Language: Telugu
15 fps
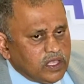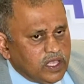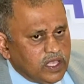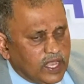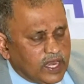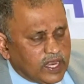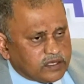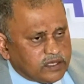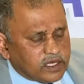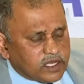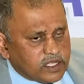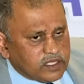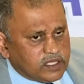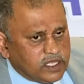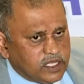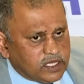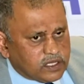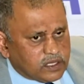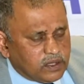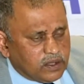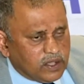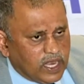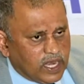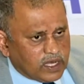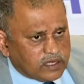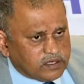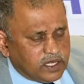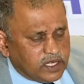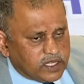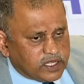ఈ ఎలక్షన్ దీంట్లో
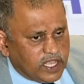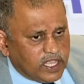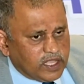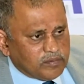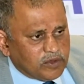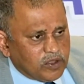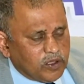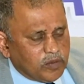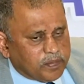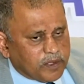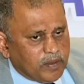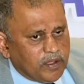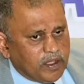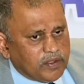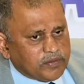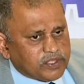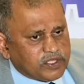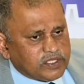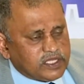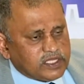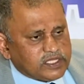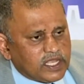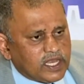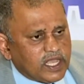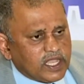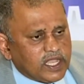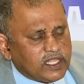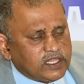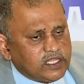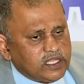ఎలక్షన్ టైంలో ప్రభావితం
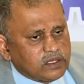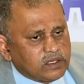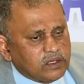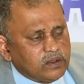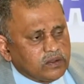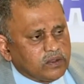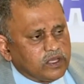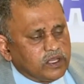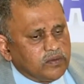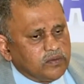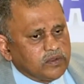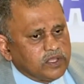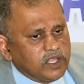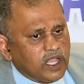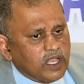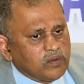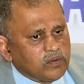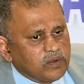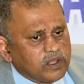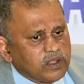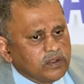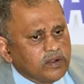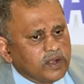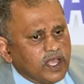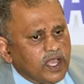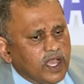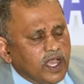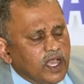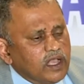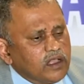చేసేలాగా దీంట్లో కొన్ని విషయాలు ఉండటం
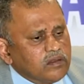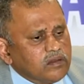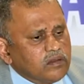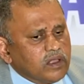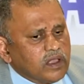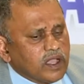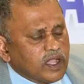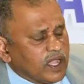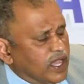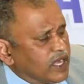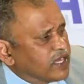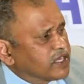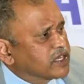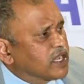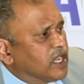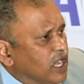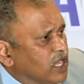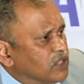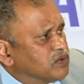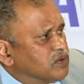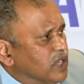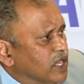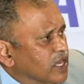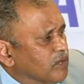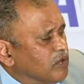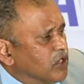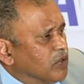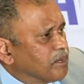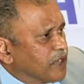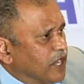కూడా కరెక్ట్ కాదు అనే
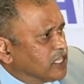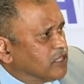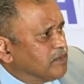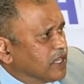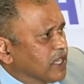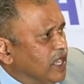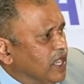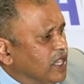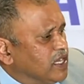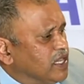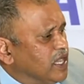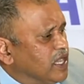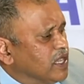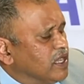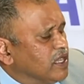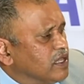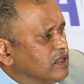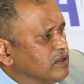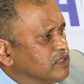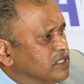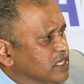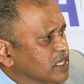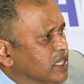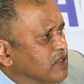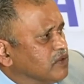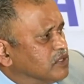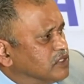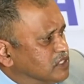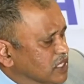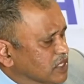ఒక ప్రాథమిక ఐడియా దీనికే
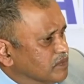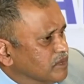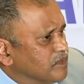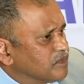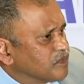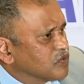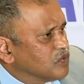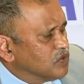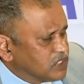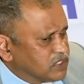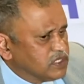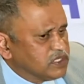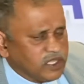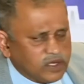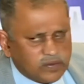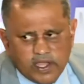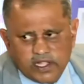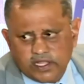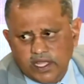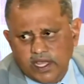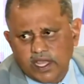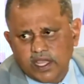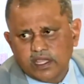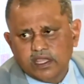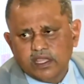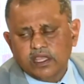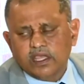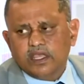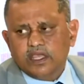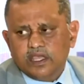వచ్చాను వచ్చిన తర్వాత
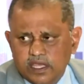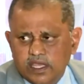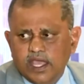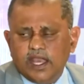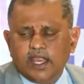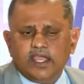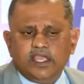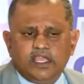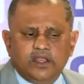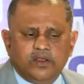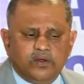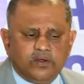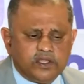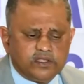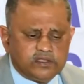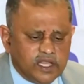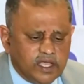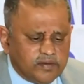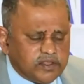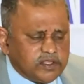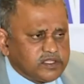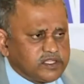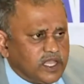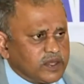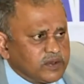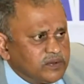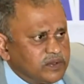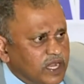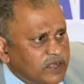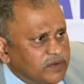ఈ ఎలా ఈ నోటీస్ని ఎవరు
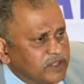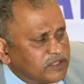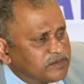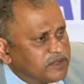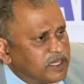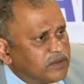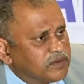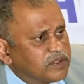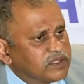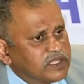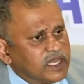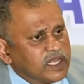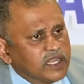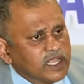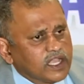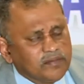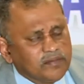ఇచ్చారు ఈ అడ్వర్టైజ్మెంట్ ఎవరు ఇచ్చారంటే